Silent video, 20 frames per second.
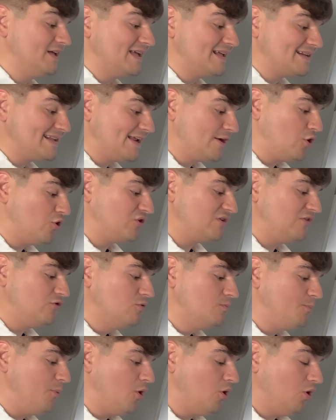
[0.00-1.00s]
Y recordando
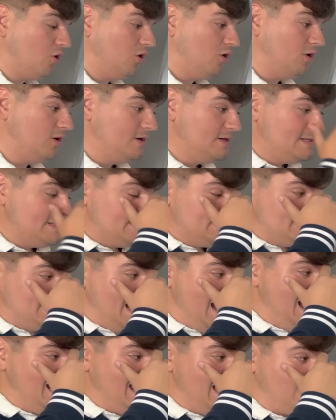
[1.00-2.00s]
un poco
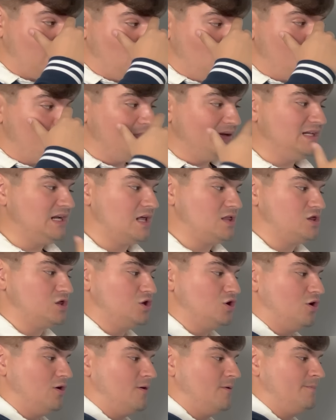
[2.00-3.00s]
a la
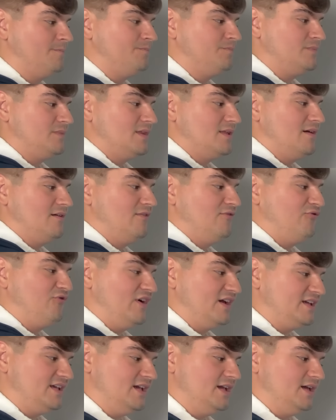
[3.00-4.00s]
combinación
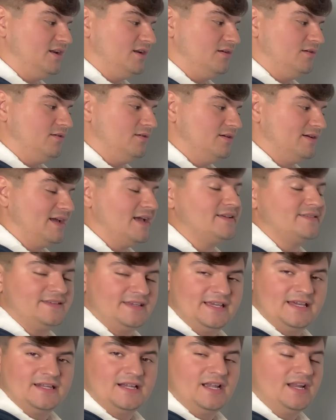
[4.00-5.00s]
Fekir, que
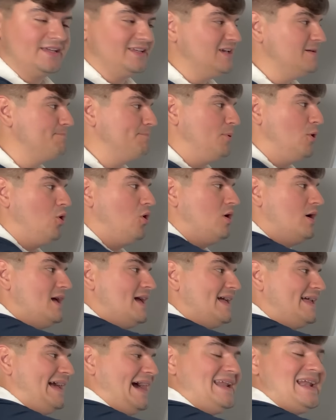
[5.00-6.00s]
sigue en el equipo,
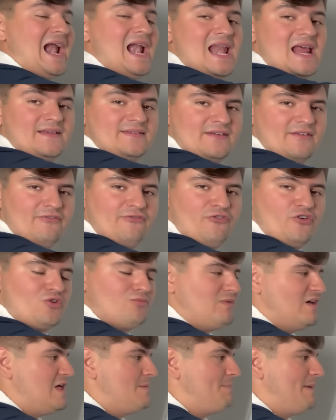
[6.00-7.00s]
Canales en
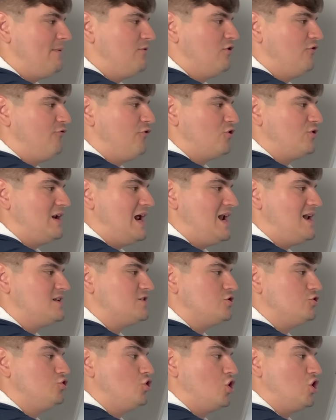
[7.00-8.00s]
forma de Pablo
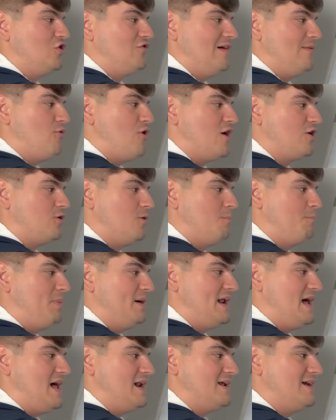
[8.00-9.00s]
Fornals no los vamos a
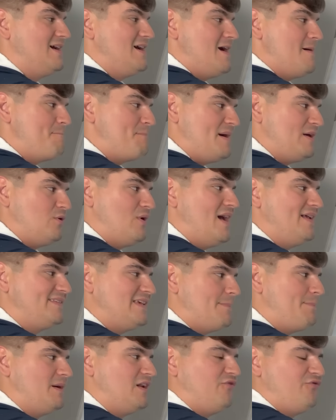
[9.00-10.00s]
comparar, pero
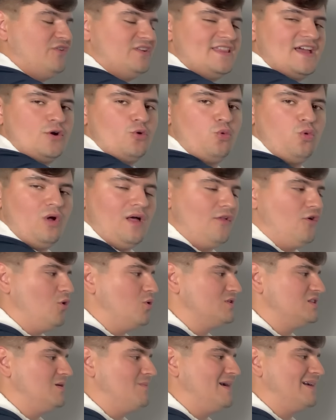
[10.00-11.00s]
ese perfil de
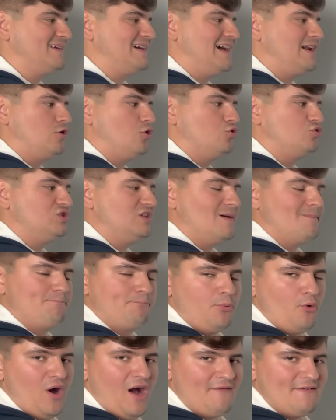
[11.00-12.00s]
jugador de marcar los
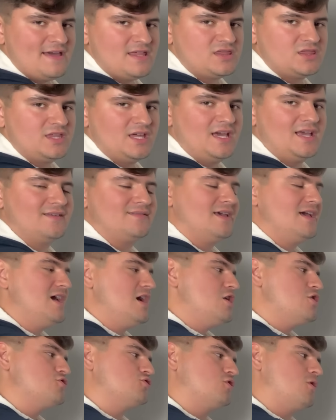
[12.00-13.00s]
tiempos a veces,
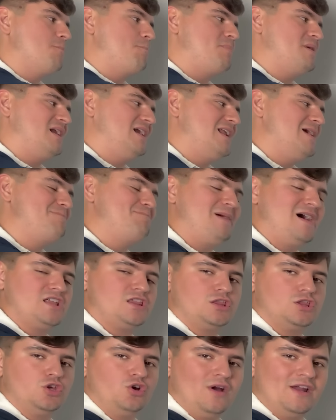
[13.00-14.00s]
romper al
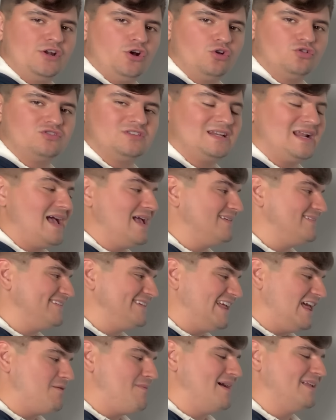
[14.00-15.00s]
espacio en otras,
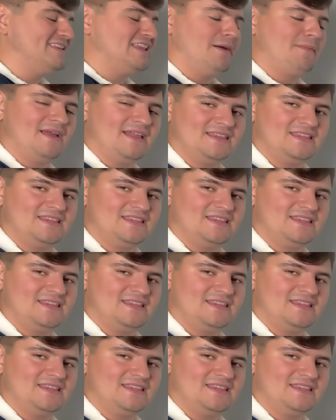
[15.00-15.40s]
que además también